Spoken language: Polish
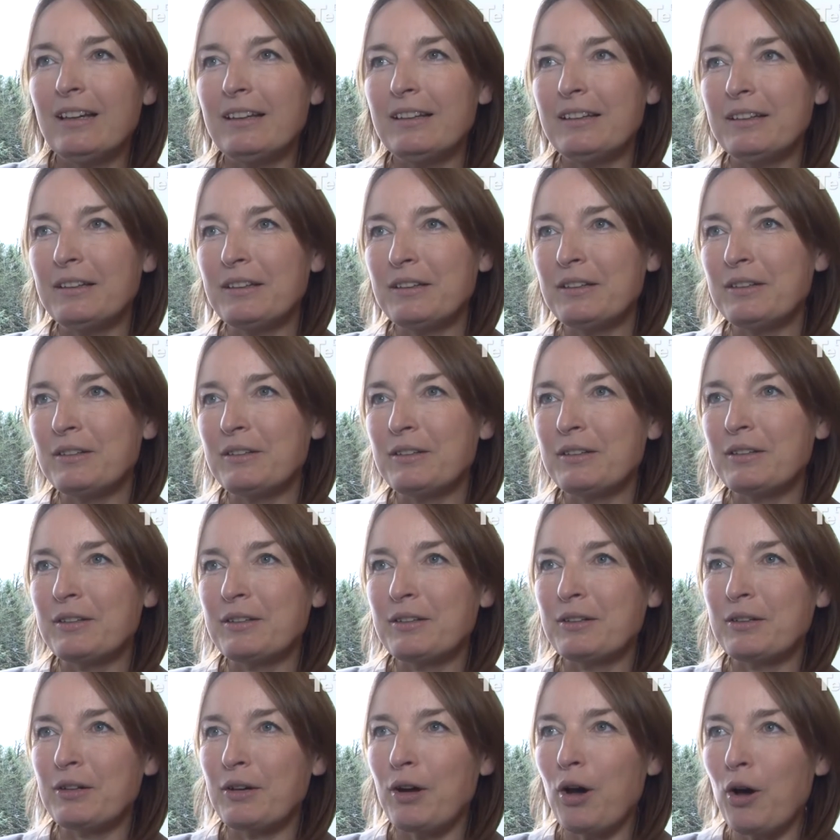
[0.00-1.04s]
E,
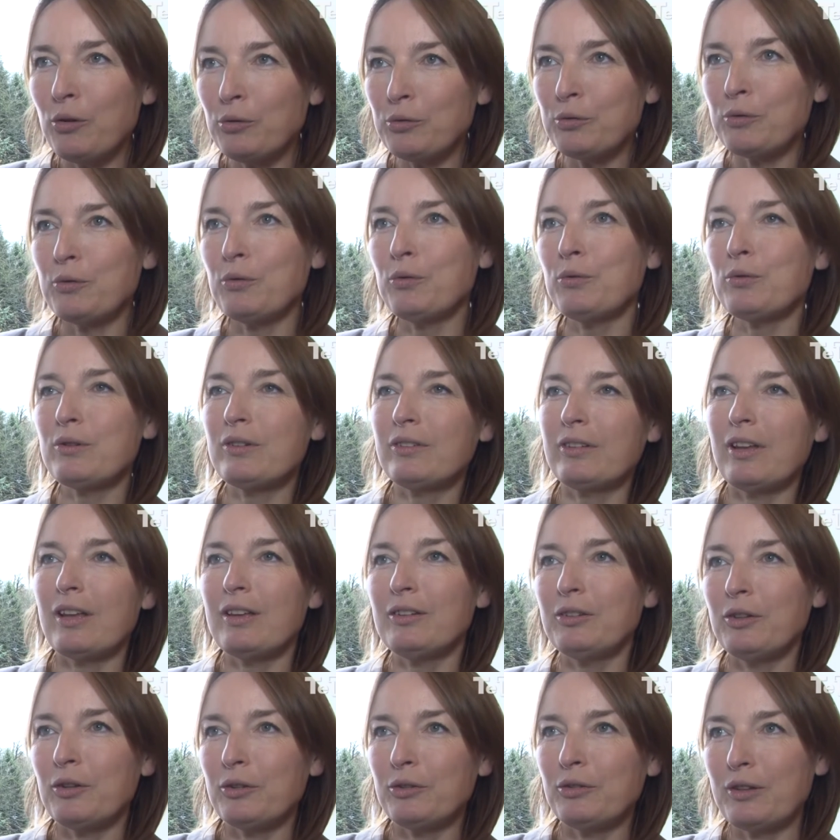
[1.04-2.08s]
Konkurs
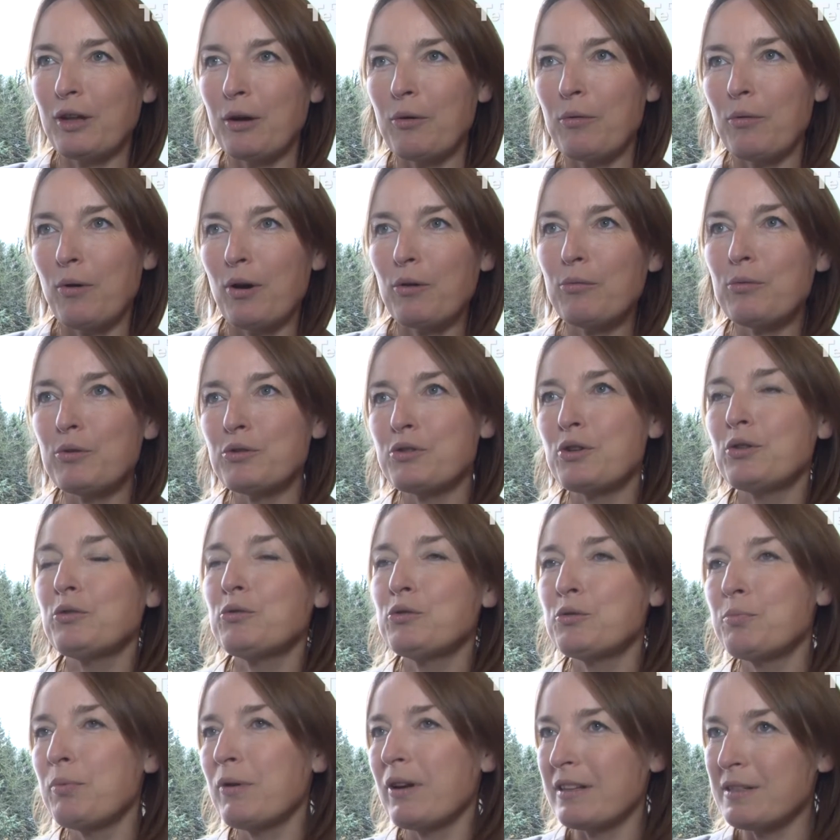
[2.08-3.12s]
został ogłoszony
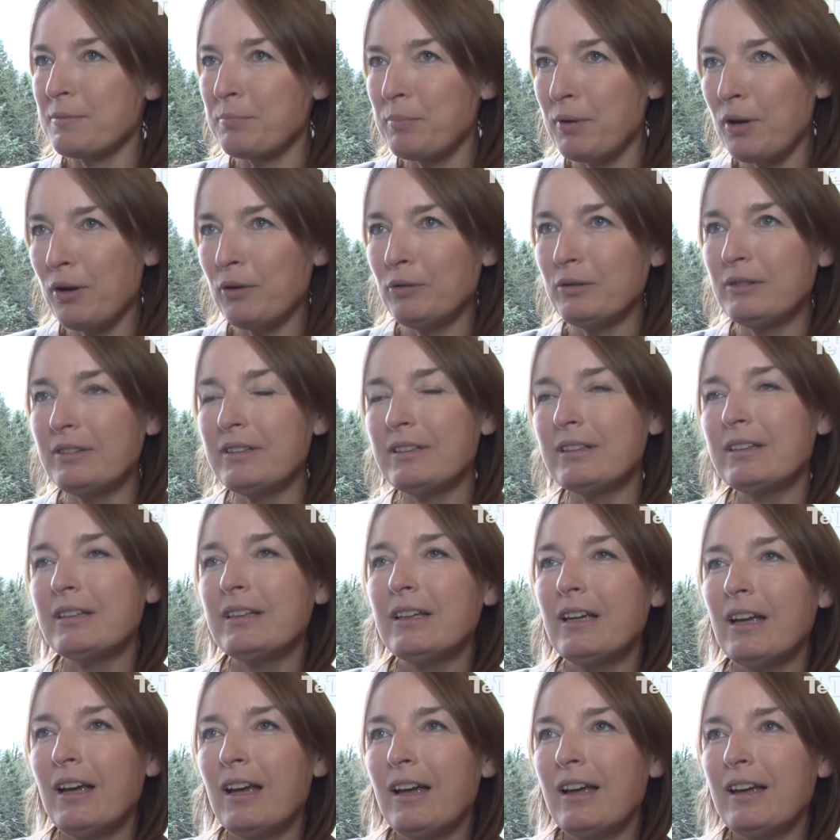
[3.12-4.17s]
już po raz piąty.
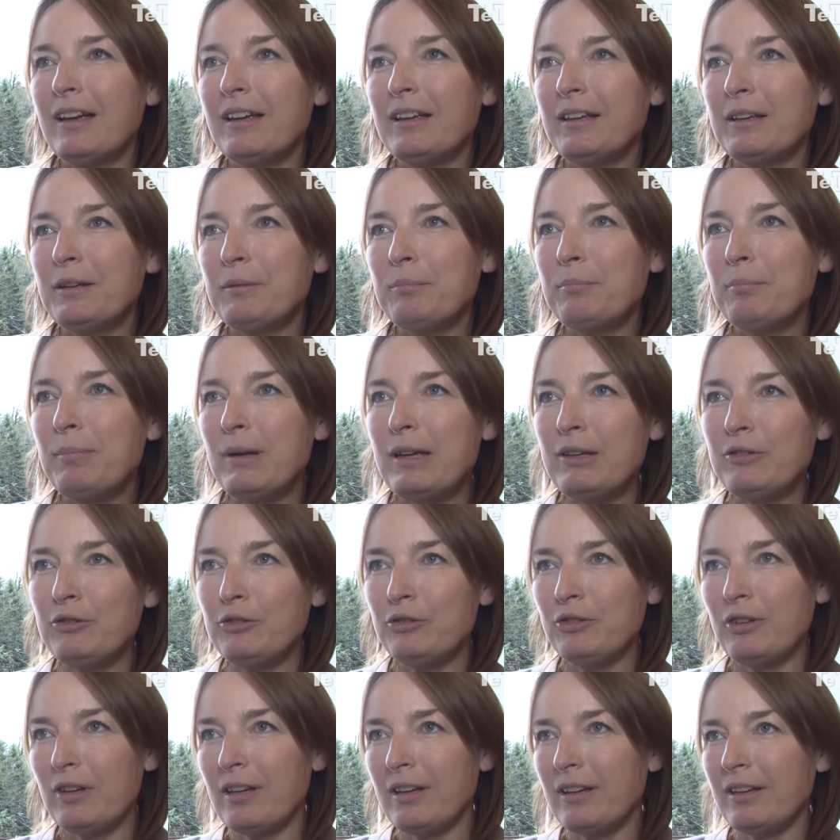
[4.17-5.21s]
E,
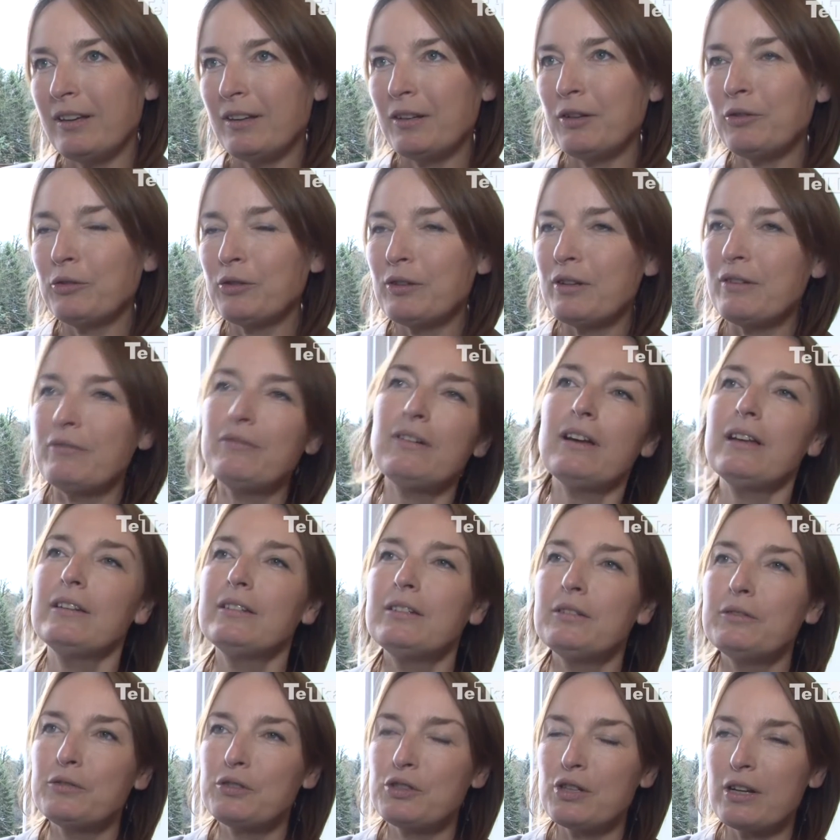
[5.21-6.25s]
będzie
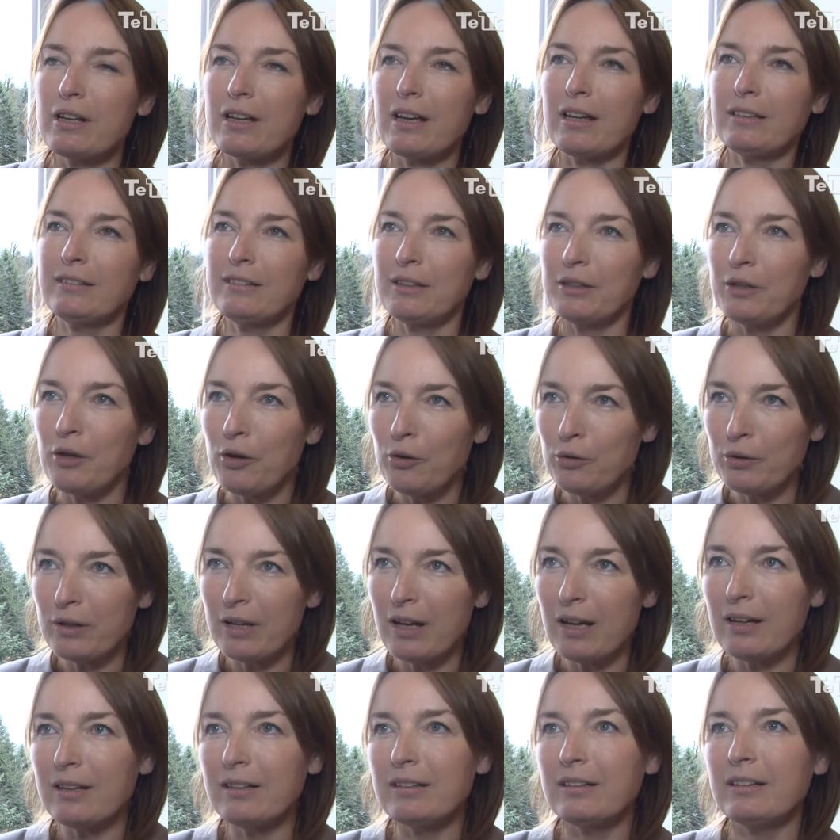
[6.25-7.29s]
rozgrywany w trzech
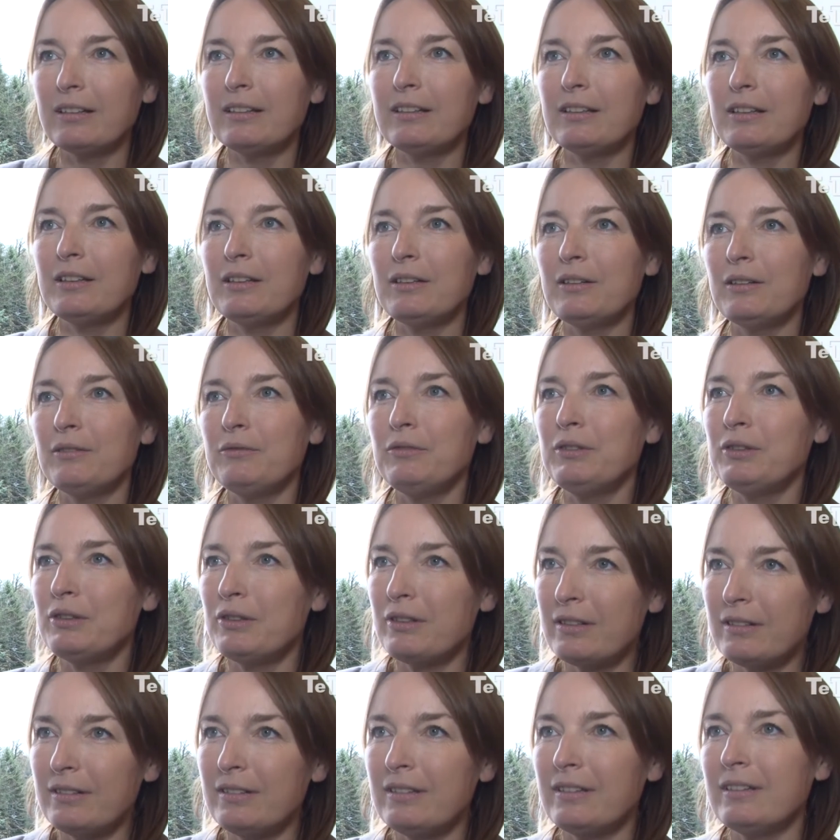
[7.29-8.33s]
kategoriach. E,
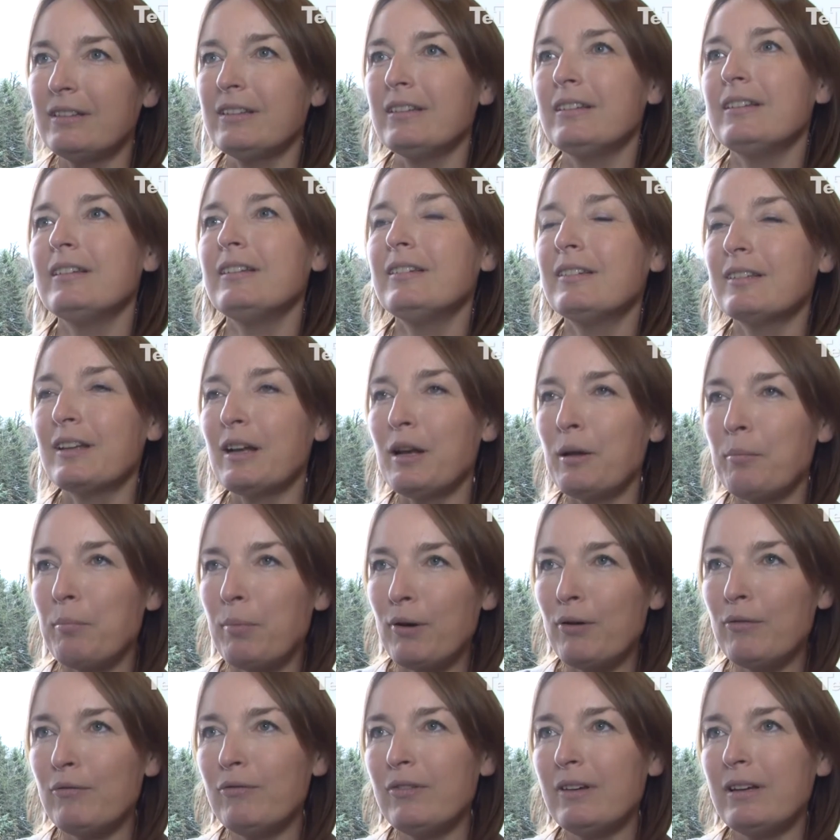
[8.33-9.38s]
witryny
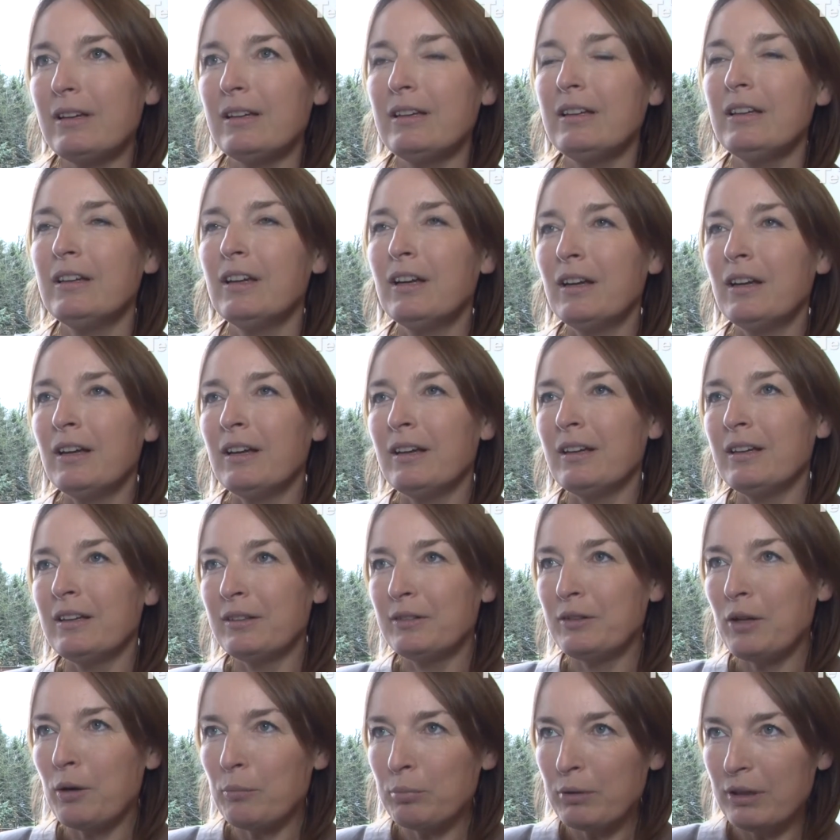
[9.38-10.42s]
sklepowe,
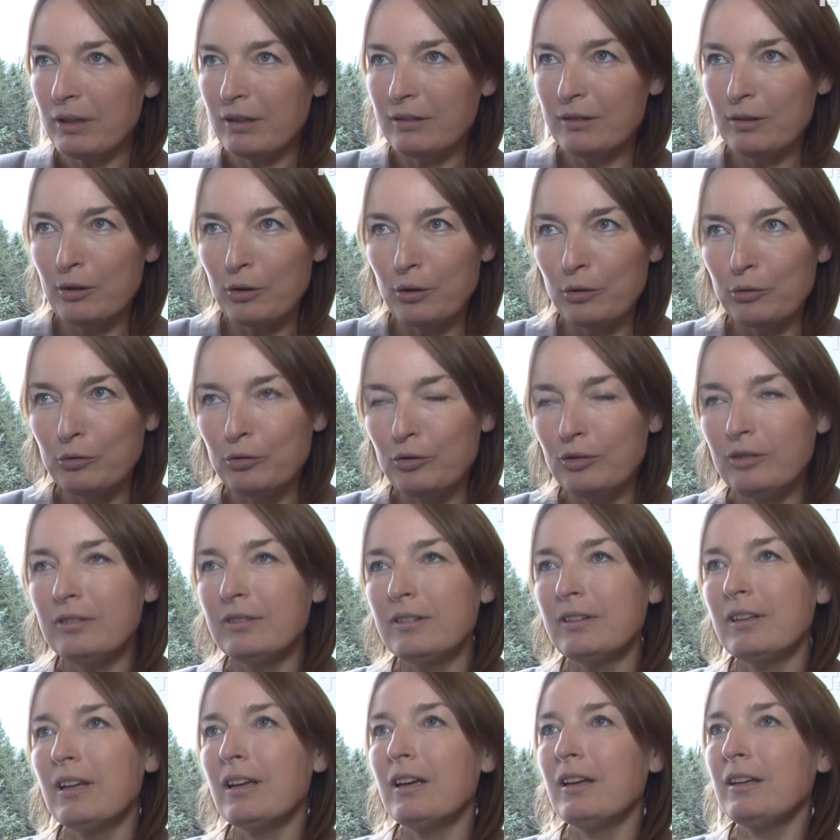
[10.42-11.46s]
e, domki
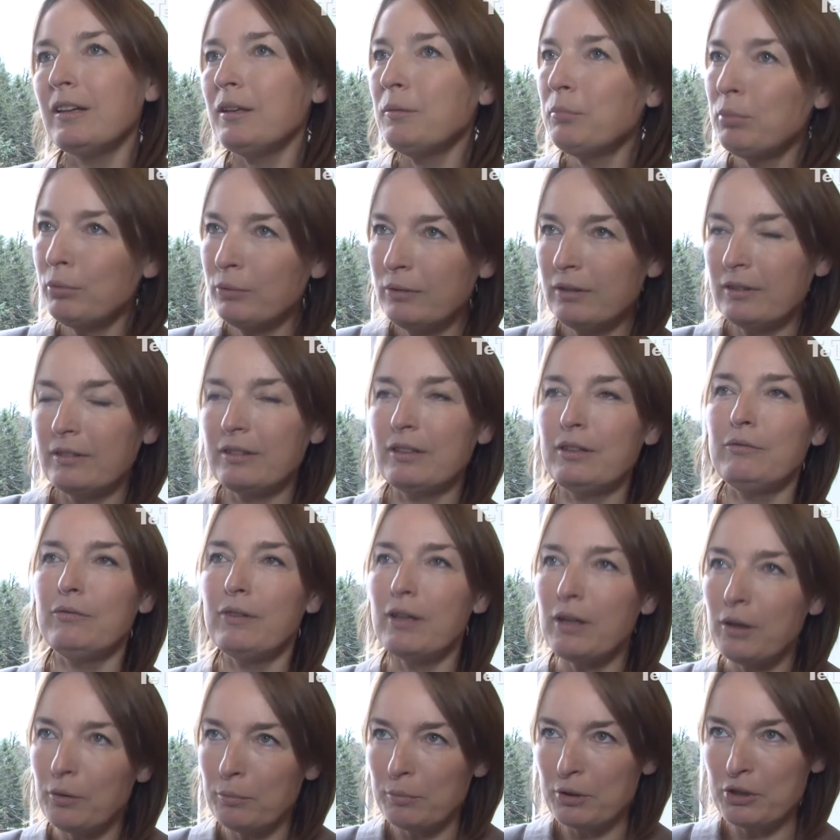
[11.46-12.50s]
jednorodzinne i budynki
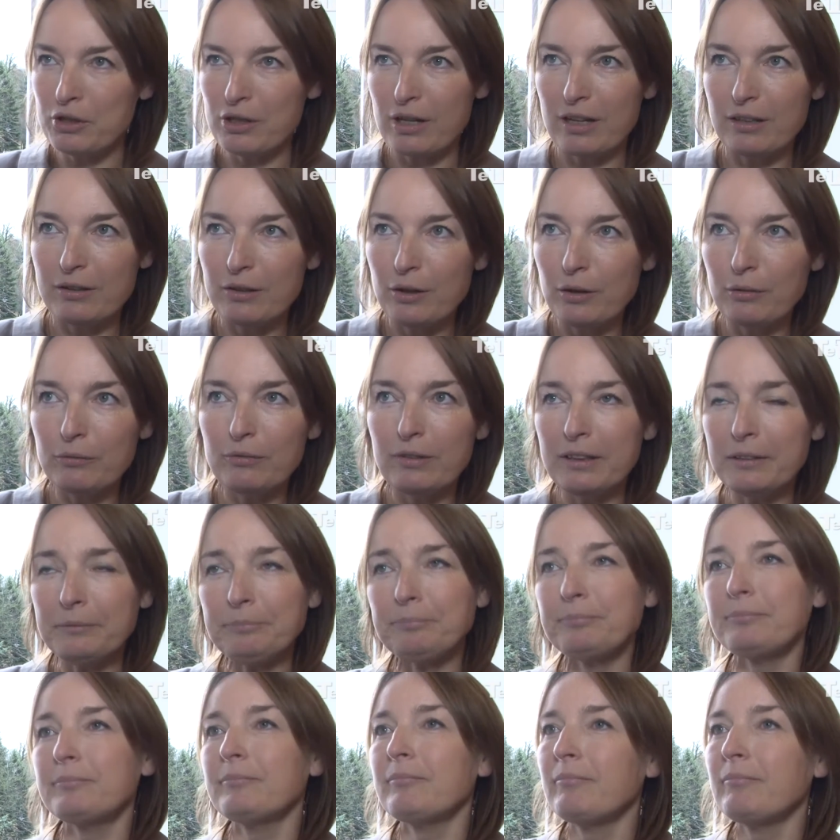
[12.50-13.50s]
wielomieszkaniowe.